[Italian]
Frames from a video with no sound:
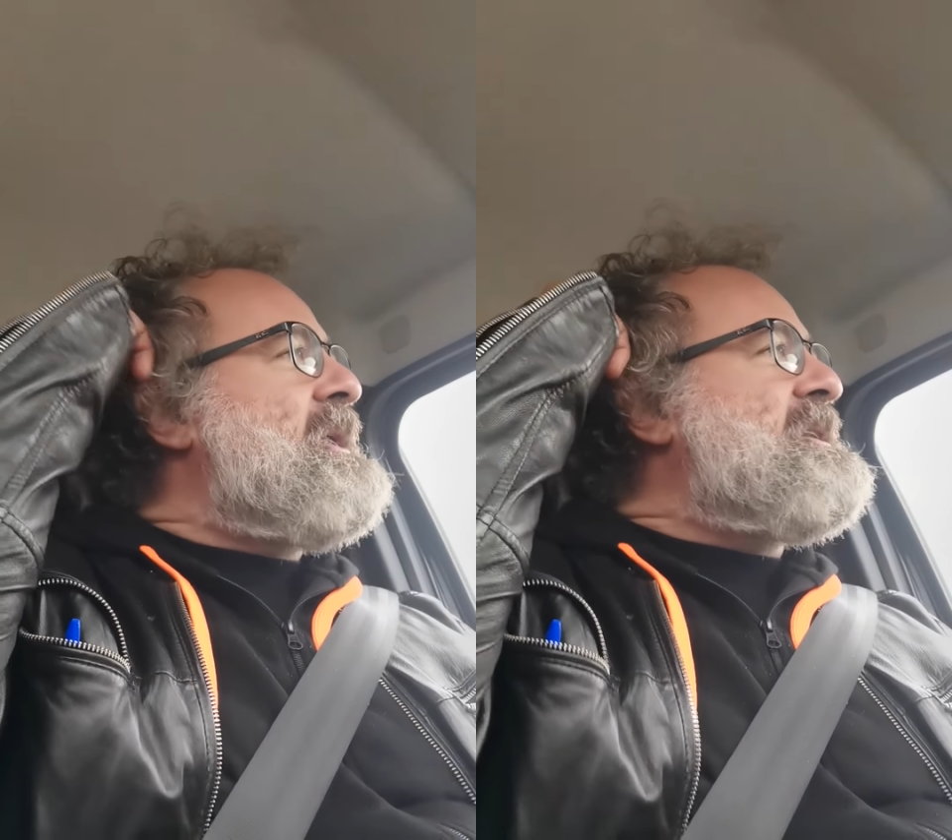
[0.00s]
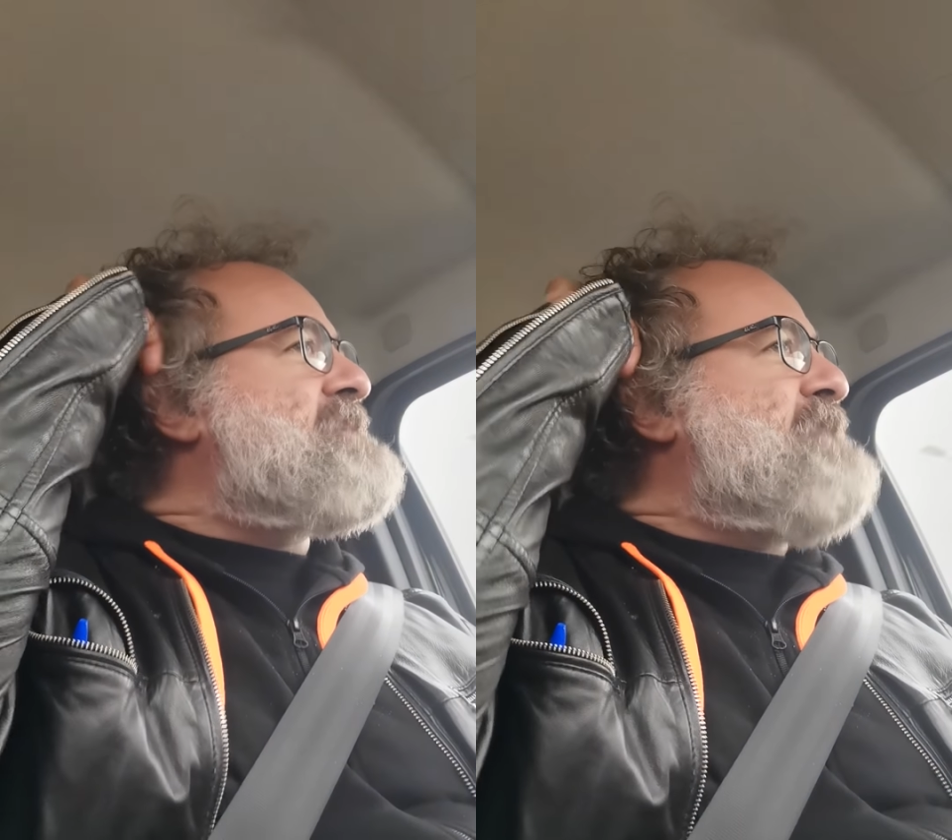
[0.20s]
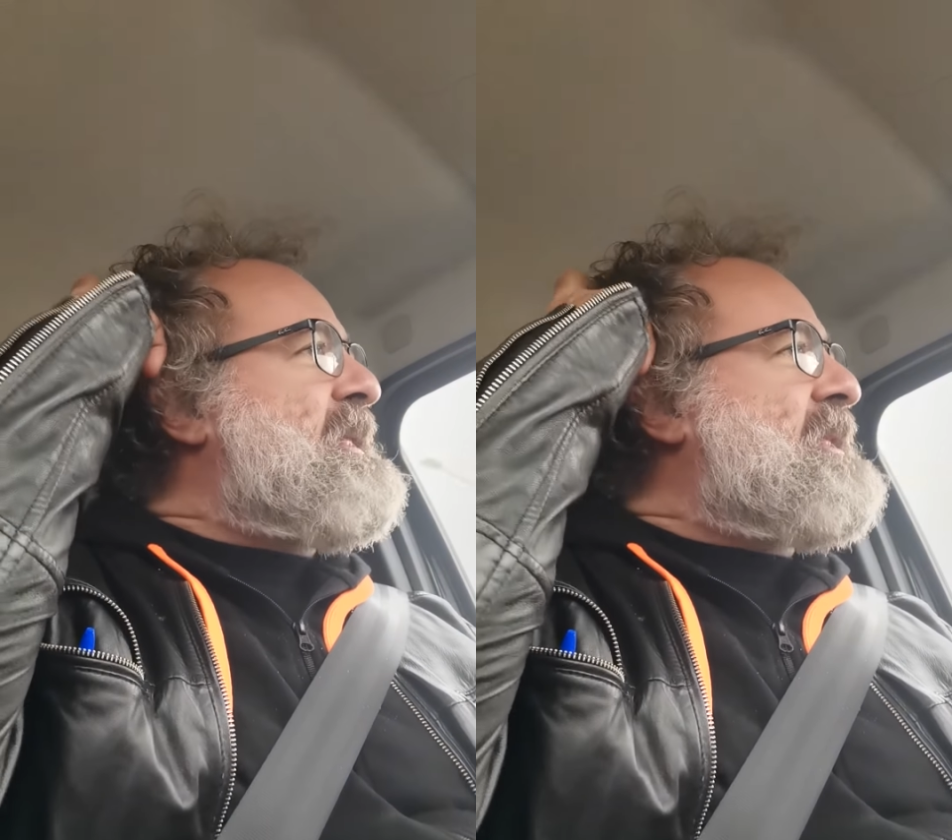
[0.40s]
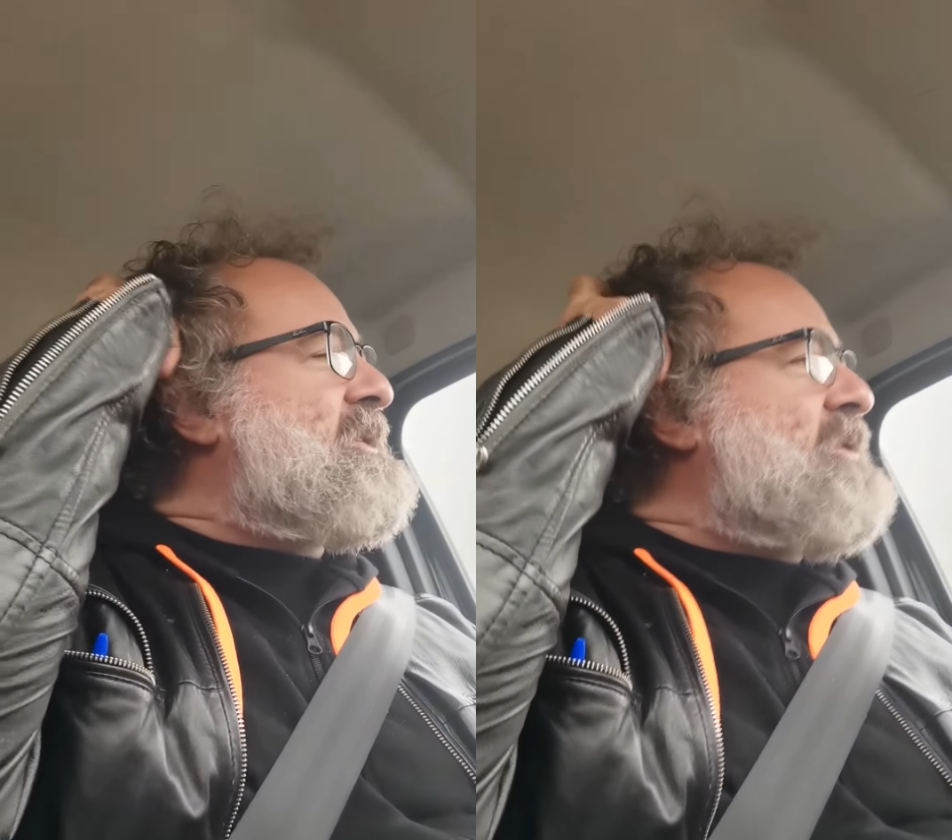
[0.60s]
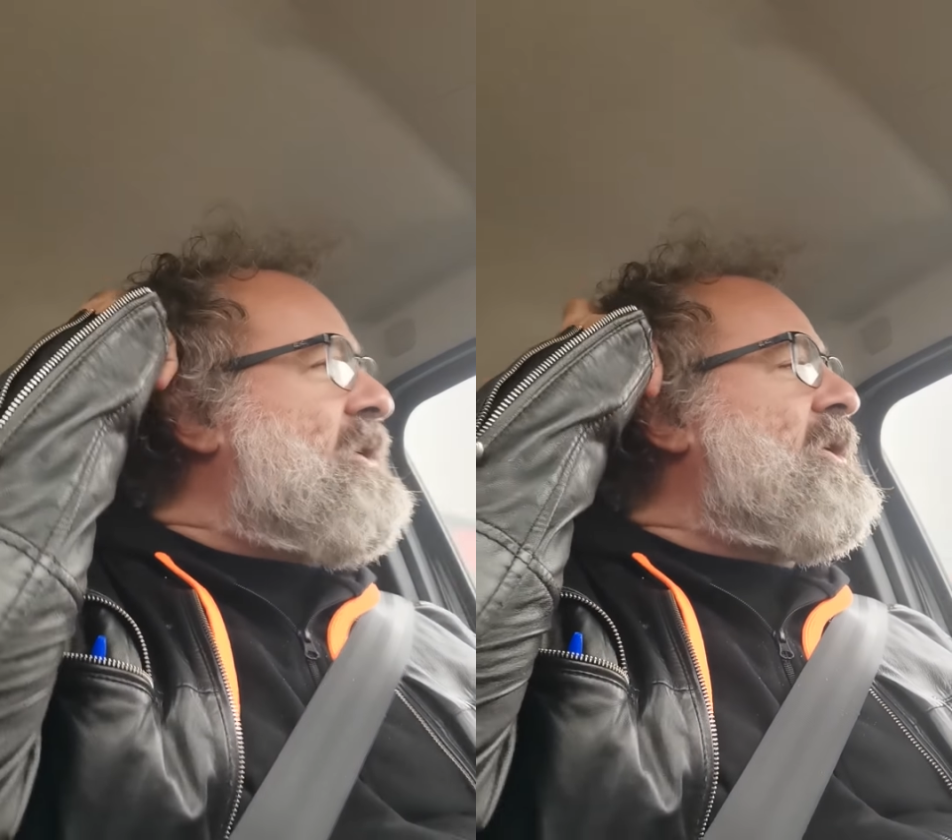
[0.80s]
gli
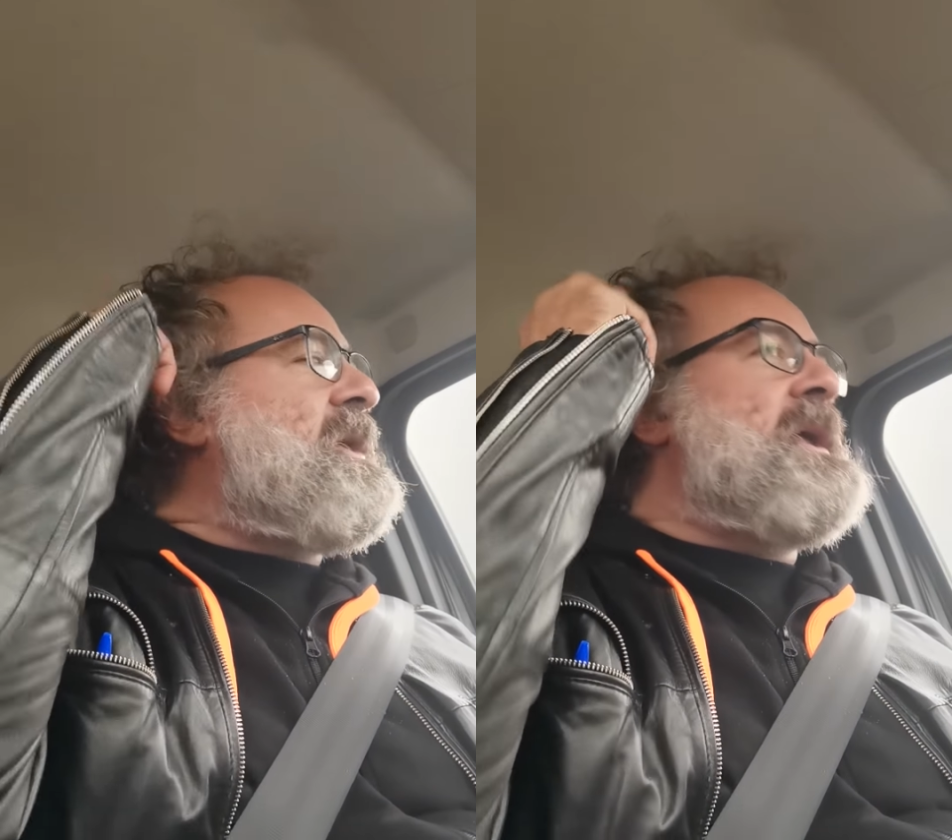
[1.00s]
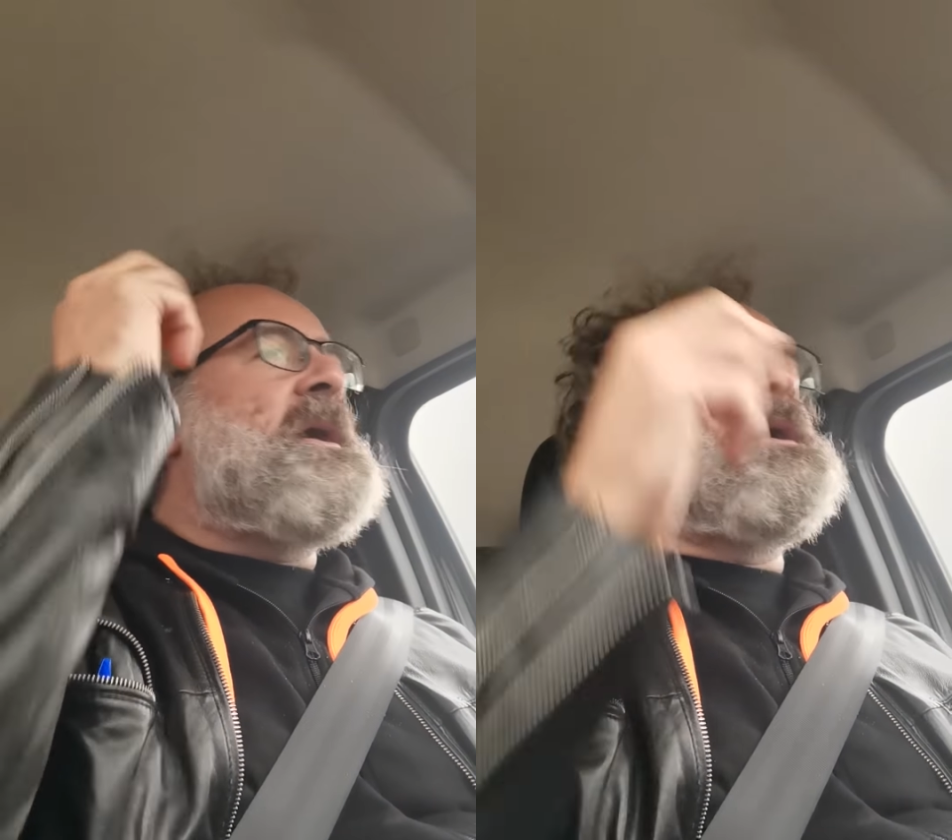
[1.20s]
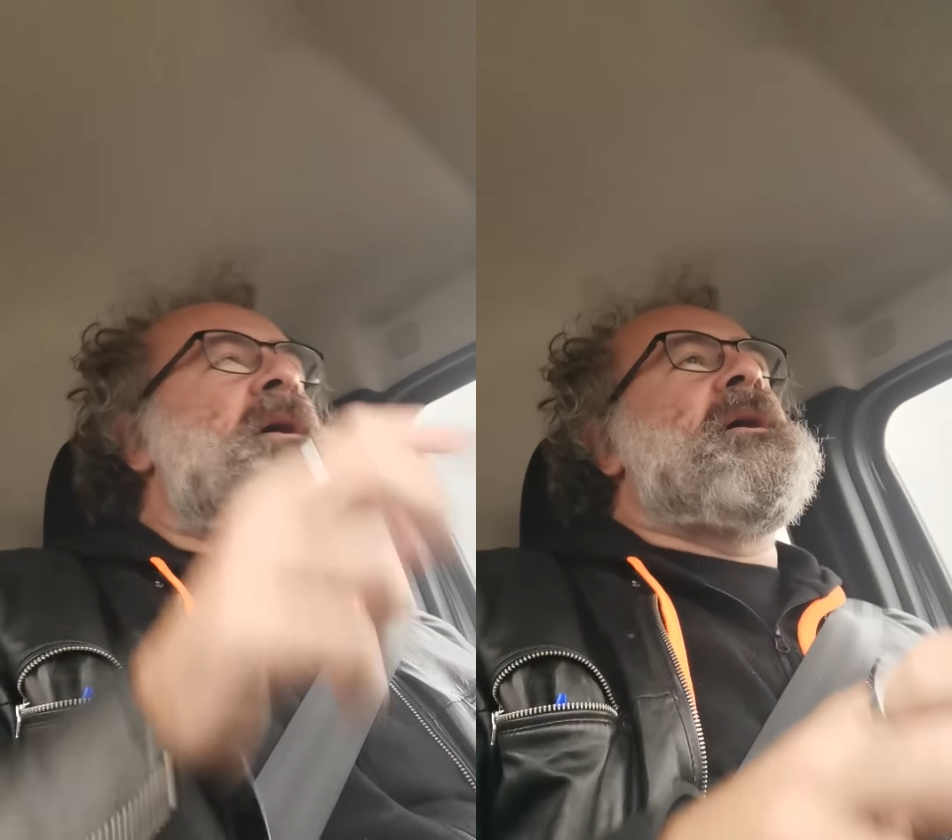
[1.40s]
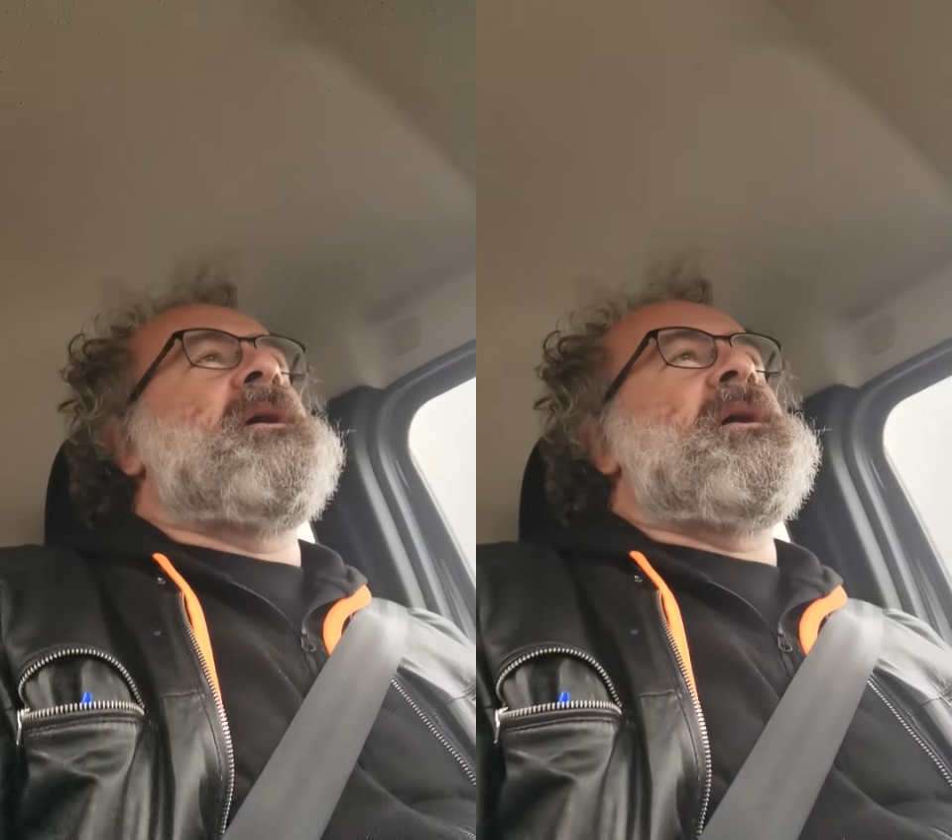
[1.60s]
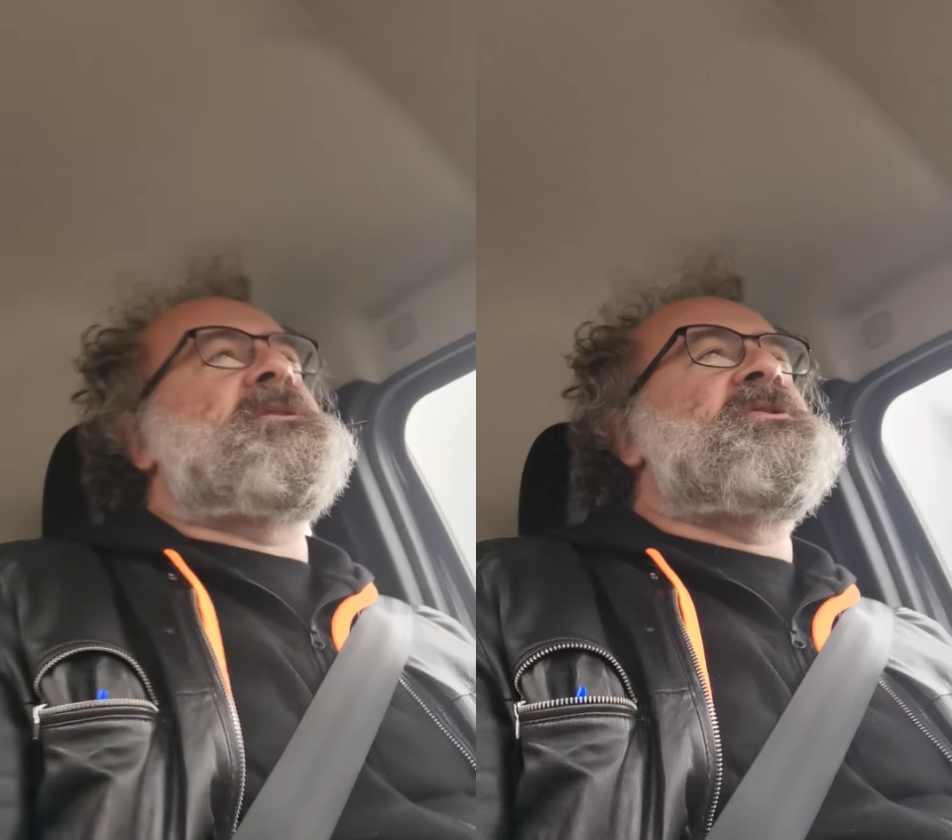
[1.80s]
spettatori eh,